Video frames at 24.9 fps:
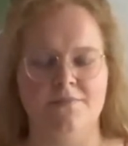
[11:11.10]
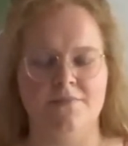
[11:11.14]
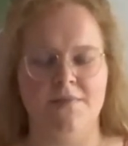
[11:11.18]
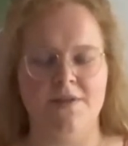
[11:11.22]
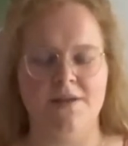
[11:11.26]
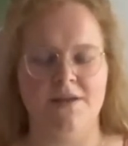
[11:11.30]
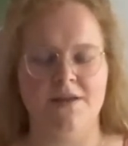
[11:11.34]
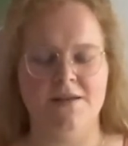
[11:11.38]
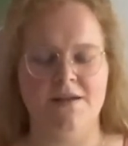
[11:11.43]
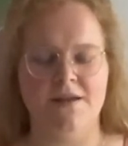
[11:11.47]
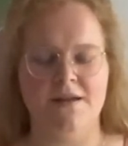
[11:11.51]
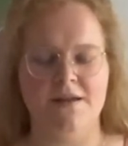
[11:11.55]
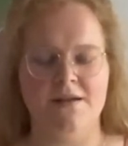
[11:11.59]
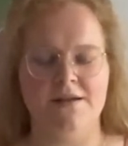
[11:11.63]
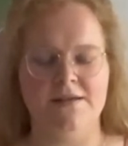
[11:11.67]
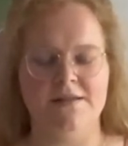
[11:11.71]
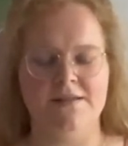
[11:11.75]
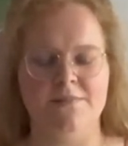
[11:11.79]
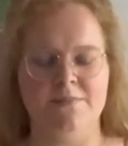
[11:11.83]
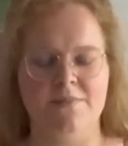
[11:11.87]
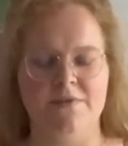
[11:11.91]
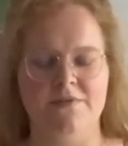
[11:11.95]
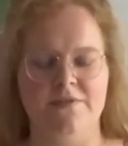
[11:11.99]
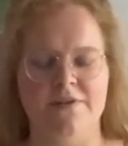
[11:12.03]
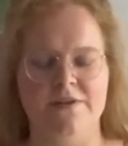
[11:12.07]
Ich nenne
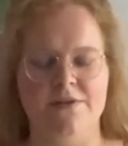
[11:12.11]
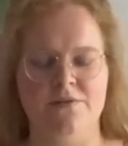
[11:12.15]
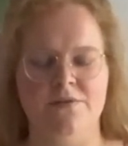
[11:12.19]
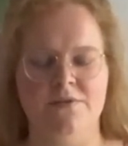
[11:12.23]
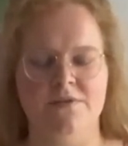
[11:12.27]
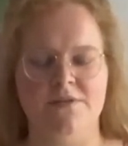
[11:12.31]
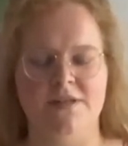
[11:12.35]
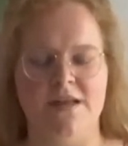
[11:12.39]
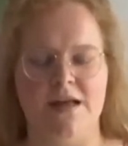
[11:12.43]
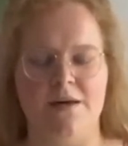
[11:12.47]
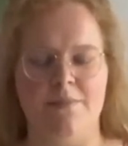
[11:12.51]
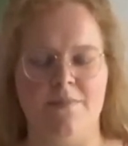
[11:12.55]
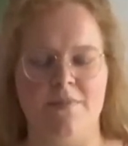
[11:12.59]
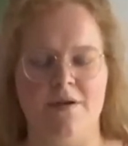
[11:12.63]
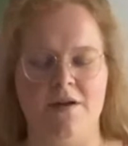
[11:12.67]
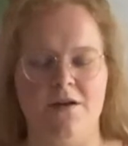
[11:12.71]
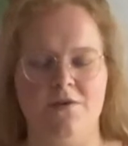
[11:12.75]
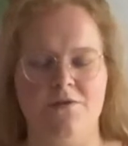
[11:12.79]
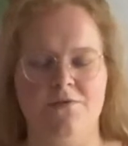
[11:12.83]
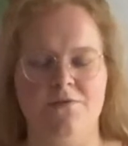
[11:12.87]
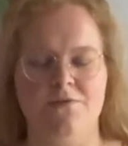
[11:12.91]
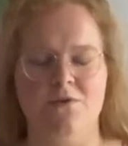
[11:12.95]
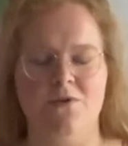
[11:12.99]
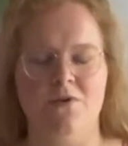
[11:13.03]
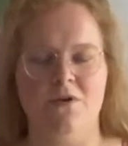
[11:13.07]
diesen
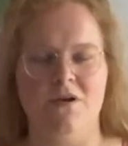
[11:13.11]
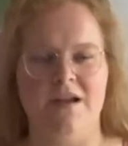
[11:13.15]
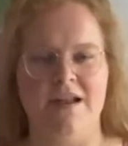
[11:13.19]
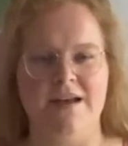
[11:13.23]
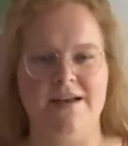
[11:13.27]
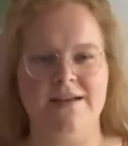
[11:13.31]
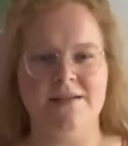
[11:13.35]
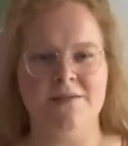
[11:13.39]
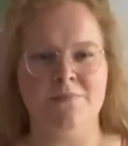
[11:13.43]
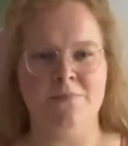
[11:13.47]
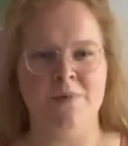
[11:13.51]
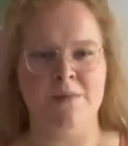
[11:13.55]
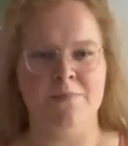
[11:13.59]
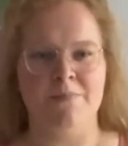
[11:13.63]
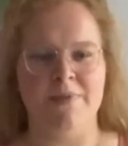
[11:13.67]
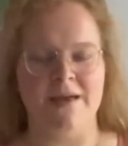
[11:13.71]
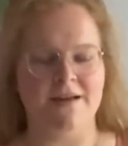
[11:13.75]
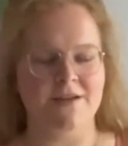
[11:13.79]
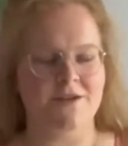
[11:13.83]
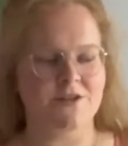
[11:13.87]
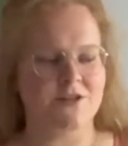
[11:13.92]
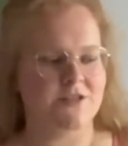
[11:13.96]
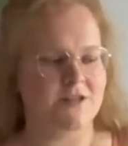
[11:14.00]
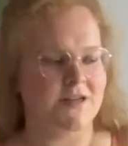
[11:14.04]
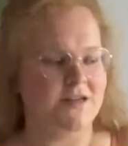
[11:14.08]
Bewegungsablauf Collect Me
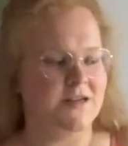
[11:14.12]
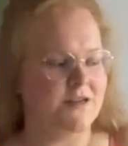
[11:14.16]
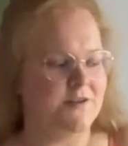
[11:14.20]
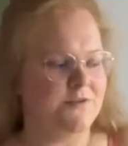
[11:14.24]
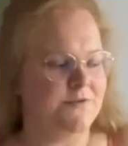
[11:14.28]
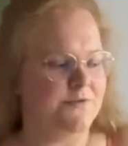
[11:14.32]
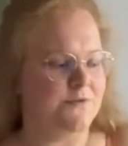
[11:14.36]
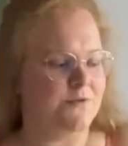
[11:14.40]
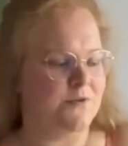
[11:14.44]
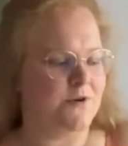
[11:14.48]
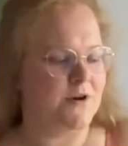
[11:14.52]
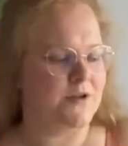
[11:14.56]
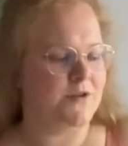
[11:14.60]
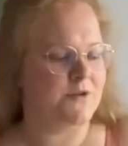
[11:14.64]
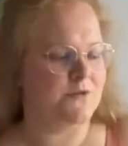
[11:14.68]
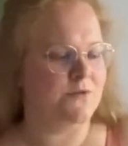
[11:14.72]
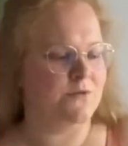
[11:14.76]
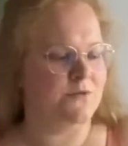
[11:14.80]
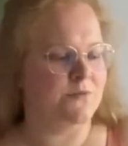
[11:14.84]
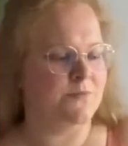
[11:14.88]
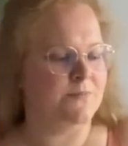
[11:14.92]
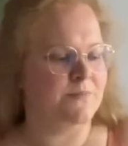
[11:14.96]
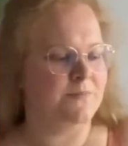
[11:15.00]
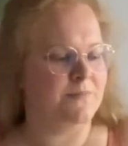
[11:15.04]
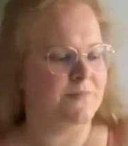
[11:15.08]
Back. Stell dir vor,
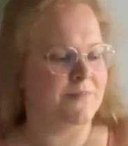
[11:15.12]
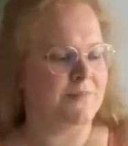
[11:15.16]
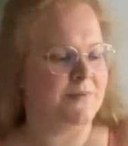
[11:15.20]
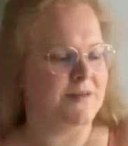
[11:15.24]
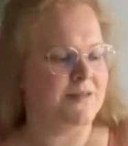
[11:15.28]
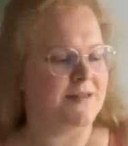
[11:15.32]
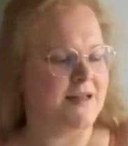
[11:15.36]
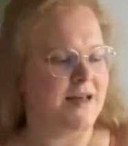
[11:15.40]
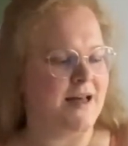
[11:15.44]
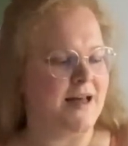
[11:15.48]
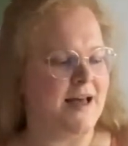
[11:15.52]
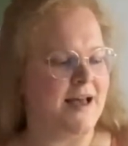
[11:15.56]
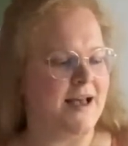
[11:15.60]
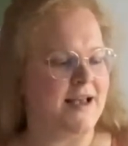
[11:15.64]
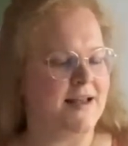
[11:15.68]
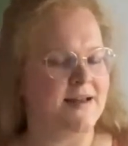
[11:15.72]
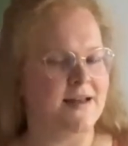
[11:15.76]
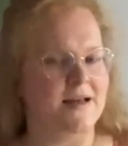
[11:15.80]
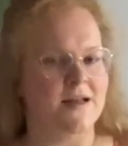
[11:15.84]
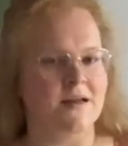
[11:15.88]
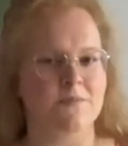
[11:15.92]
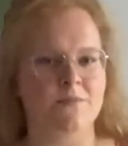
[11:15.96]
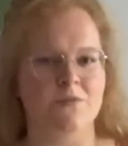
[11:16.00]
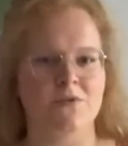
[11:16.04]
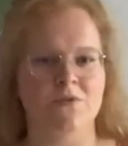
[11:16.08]
du mit der
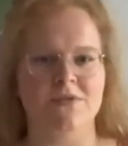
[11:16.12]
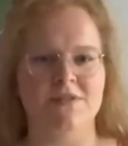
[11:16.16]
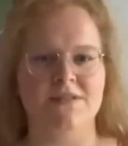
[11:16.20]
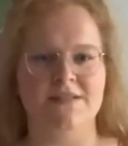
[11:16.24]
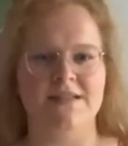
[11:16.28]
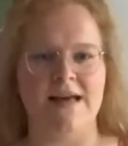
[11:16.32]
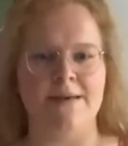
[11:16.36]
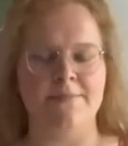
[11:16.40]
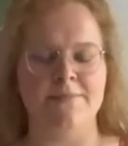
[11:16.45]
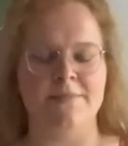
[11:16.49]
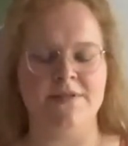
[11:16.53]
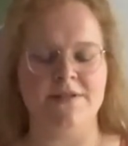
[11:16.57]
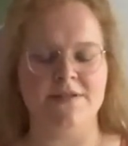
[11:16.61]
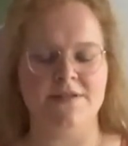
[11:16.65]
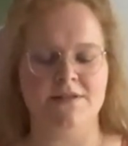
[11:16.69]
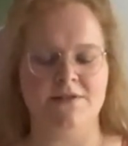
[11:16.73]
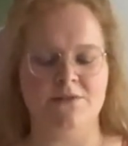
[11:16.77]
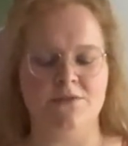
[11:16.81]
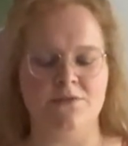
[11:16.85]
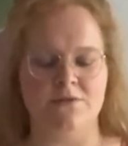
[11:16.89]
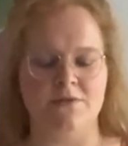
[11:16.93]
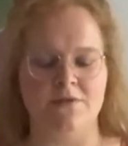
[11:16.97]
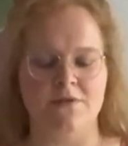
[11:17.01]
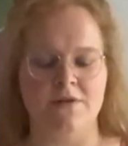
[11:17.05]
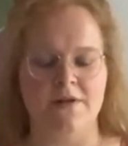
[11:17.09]
Einatmung sammelst
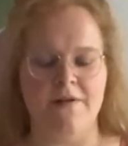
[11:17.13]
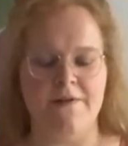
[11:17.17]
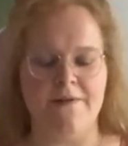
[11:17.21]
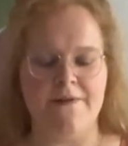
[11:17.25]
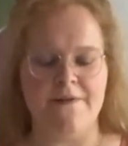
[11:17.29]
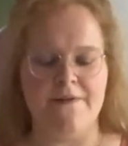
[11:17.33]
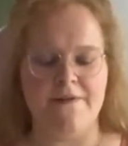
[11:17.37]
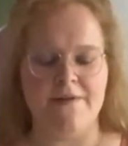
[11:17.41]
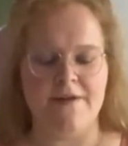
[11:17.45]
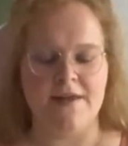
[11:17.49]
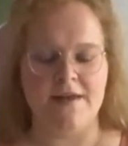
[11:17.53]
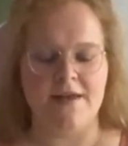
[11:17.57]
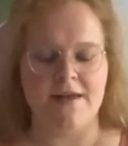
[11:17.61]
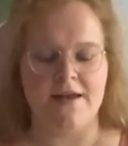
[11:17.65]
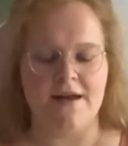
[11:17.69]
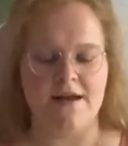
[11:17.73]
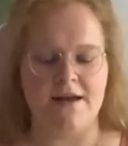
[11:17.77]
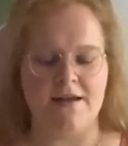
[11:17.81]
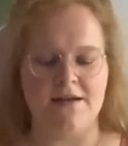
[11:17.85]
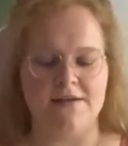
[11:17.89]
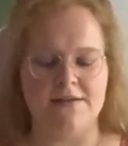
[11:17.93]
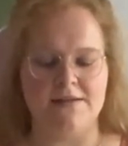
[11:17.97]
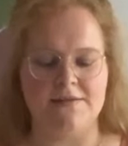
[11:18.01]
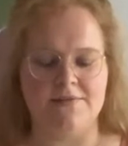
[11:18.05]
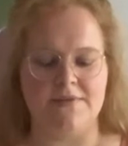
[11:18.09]
du
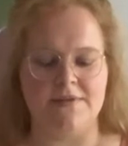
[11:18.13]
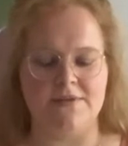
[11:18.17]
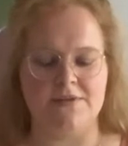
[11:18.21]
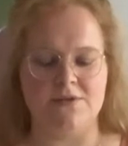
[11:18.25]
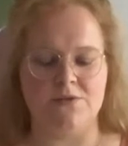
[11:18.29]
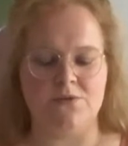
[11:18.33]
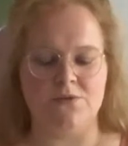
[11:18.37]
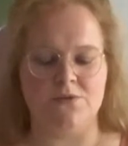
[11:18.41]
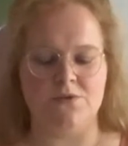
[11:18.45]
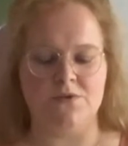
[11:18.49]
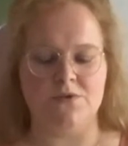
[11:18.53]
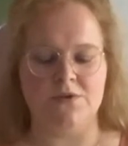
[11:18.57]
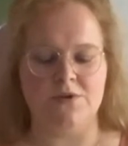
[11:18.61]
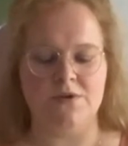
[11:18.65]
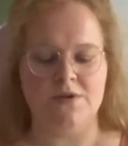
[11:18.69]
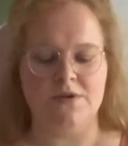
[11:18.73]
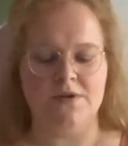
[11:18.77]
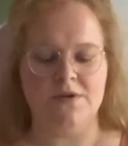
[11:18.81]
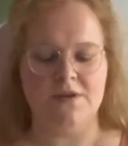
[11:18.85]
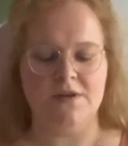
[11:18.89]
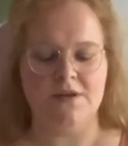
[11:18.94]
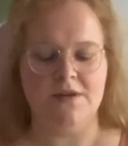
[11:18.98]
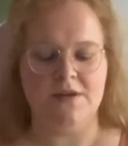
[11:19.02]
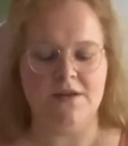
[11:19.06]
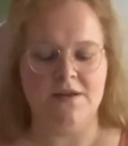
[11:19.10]
alles, was du,
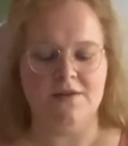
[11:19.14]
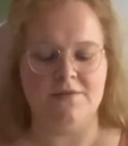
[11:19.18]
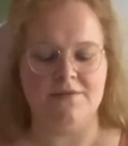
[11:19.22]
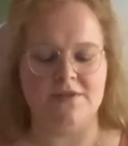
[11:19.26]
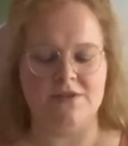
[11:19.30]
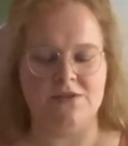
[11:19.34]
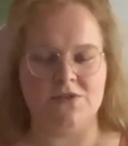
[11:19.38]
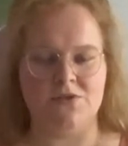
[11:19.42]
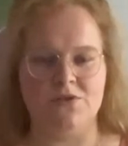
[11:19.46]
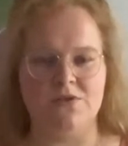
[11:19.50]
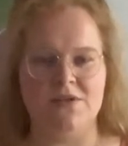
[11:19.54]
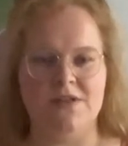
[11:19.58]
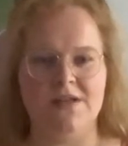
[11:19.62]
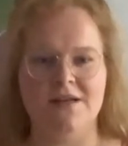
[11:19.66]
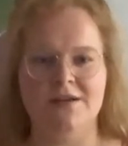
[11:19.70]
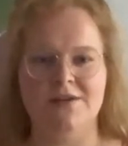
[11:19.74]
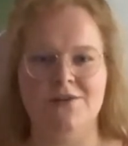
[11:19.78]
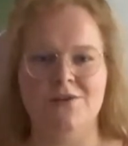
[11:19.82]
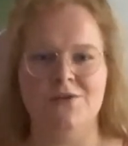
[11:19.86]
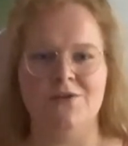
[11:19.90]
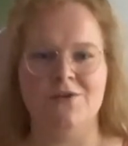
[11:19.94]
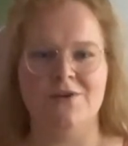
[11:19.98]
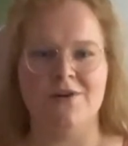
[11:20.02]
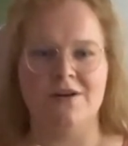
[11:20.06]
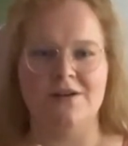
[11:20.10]
was zu dir
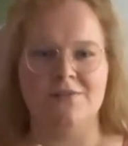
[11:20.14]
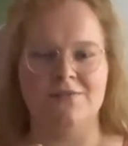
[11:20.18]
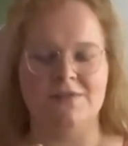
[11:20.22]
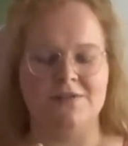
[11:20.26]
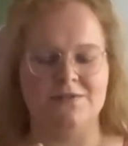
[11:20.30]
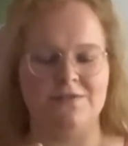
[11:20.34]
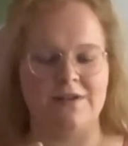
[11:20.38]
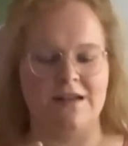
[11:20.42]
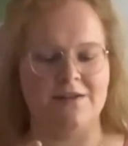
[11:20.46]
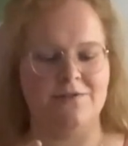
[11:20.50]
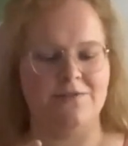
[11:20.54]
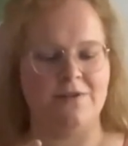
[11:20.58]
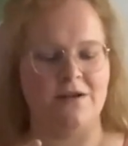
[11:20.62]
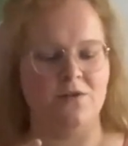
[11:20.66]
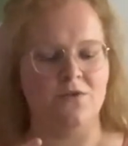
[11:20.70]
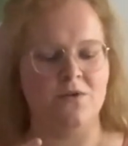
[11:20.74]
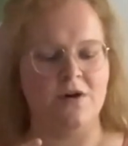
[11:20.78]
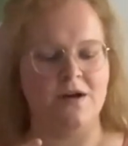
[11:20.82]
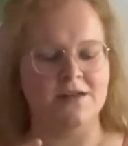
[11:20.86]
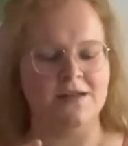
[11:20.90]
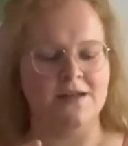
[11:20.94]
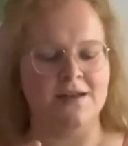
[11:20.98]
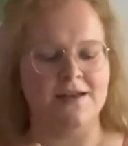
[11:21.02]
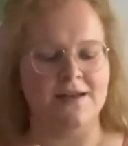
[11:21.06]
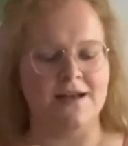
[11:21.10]
gehört, was vielleicht
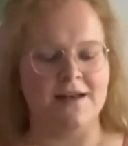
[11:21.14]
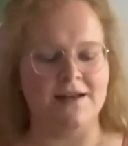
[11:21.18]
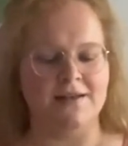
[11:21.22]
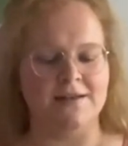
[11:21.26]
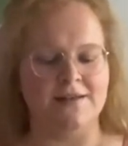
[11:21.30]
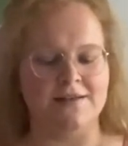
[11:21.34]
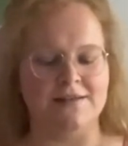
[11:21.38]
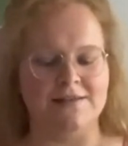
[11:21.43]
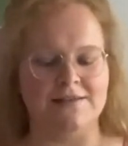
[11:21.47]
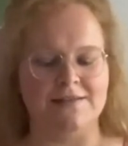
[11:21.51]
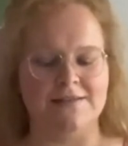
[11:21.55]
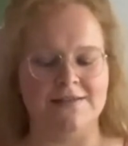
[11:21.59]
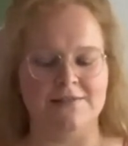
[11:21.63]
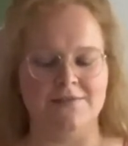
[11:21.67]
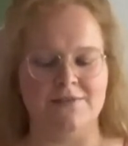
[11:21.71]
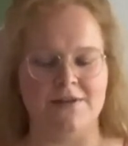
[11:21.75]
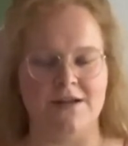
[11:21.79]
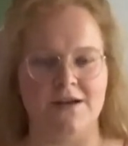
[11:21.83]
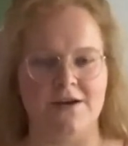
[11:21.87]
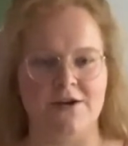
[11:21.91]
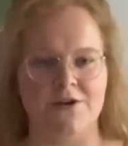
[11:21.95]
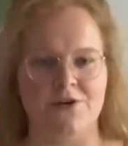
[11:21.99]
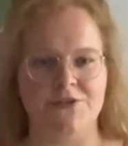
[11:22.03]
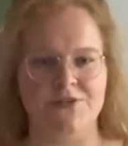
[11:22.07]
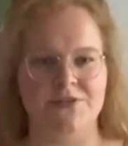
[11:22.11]
verloren gegangen ist,
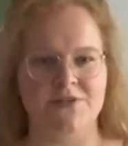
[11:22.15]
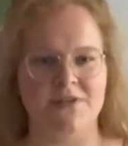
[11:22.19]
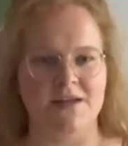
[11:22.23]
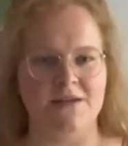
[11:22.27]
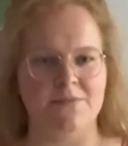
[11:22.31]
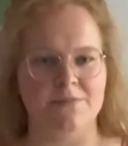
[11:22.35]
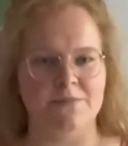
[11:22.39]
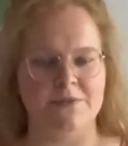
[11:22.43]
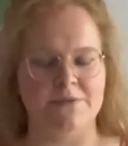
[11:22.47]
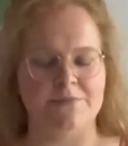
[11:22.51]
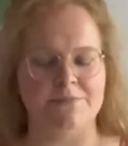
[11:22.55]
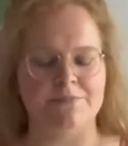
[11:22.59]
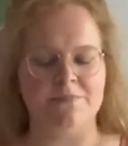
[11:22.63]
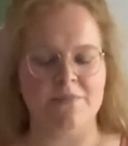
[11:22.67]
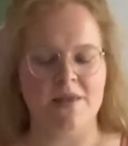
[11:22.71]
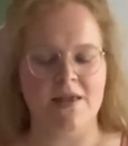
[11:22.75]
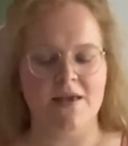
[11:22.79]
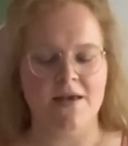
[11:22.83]
wieder ausatmen.